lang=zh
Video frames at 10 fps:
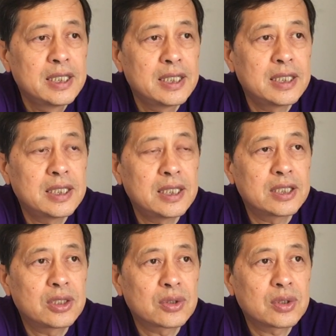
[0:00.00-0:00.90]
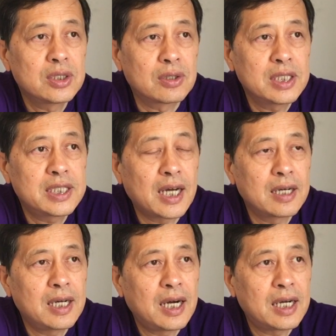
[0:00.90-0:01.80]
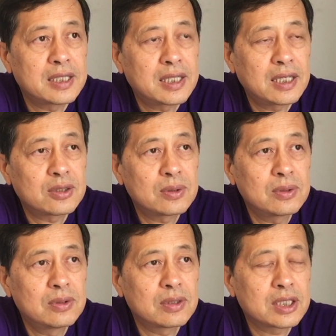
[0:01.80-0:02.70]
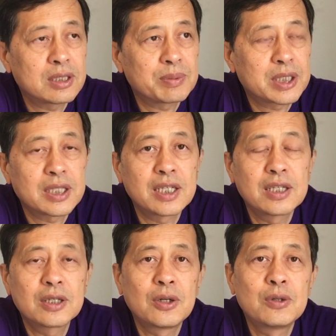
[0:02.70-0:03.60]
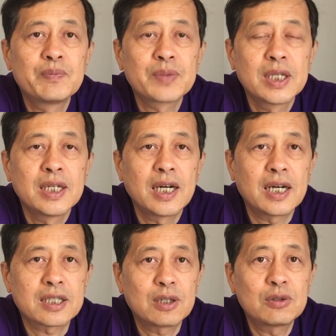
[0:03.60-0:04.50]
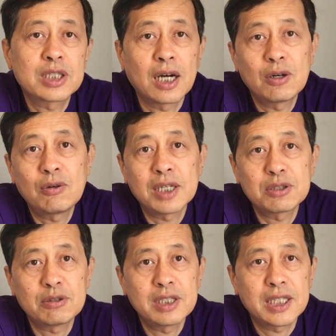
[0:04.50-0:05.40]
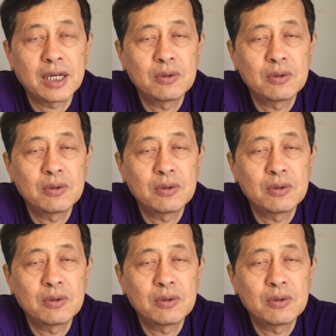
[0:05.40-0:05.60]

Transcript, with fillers: 呃，就是有人讲啊，你看中共是不是能够啊投降换取一点？